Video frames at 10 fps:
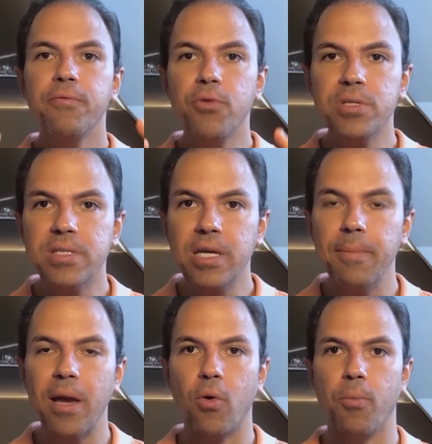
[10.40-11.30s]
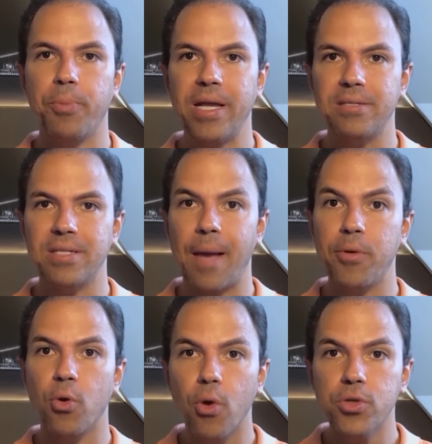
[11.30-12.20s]
você que me acompanha
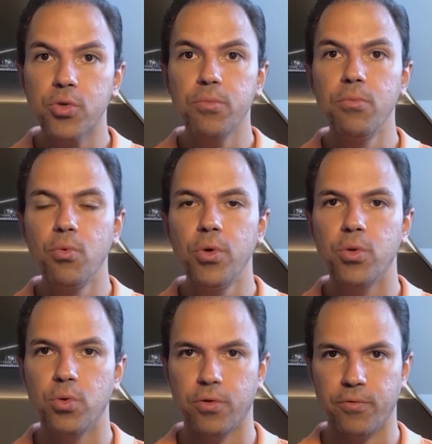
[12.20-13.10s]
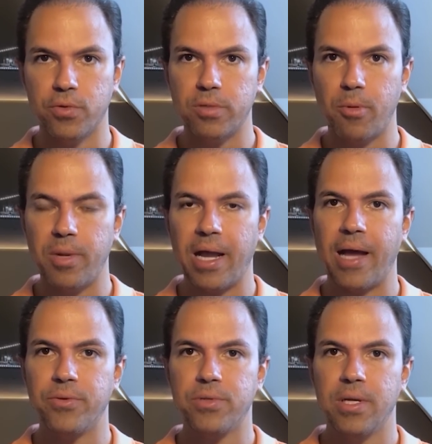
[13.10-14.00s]
sabe que eu gosto muito dos fundos
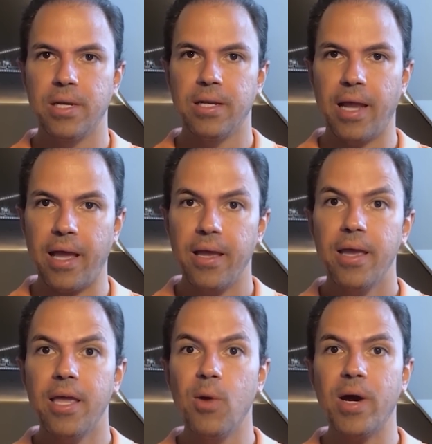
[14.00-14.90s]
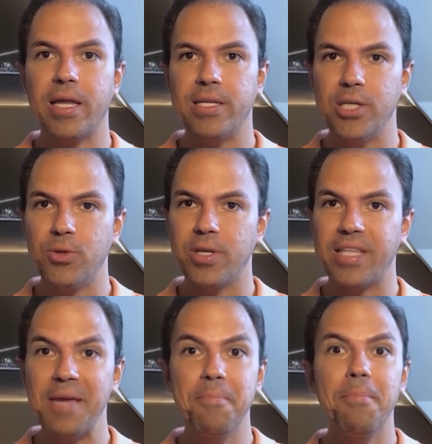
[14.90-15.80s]
imobiliários, né? Eu acredito que
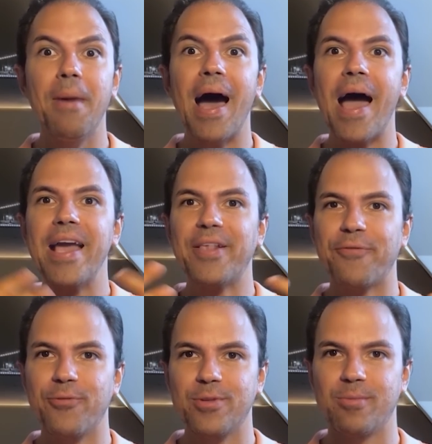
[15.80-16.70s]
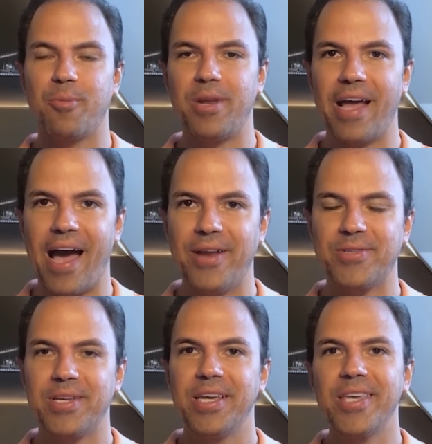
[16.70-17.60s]
tem mais fundos
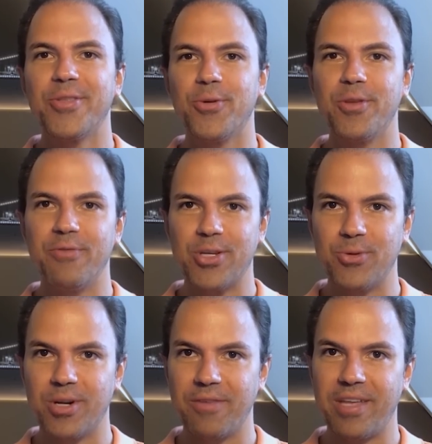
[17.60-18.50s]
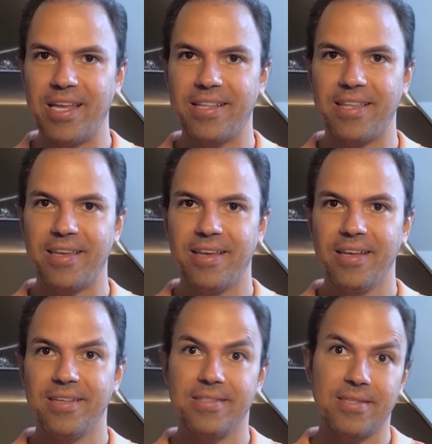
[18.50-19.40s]
imobiliários que todo investidor deveria ter.
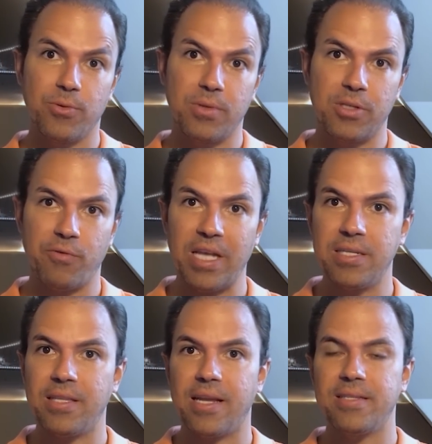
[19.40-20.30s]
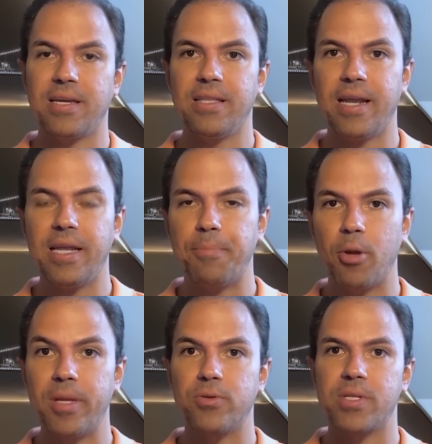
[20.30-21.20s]
Se eu tivesse que trazer aqui, traria
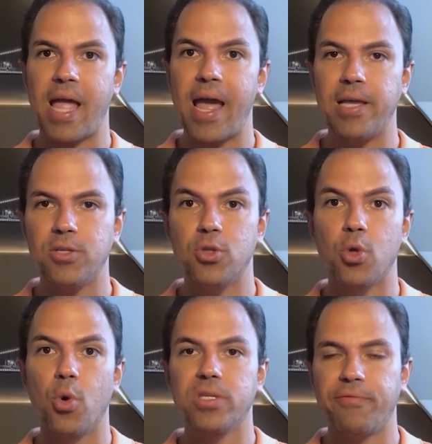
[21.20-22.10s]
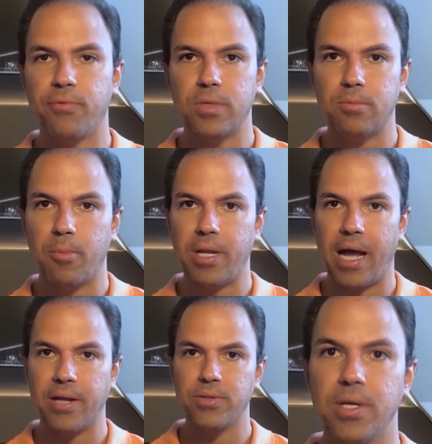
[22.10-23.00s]
pelo menos 10, 12 fundos
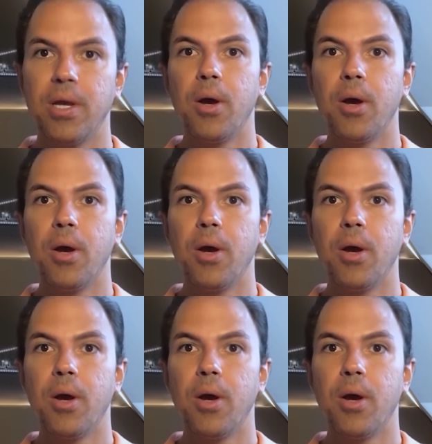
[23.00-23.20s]
imobiliários.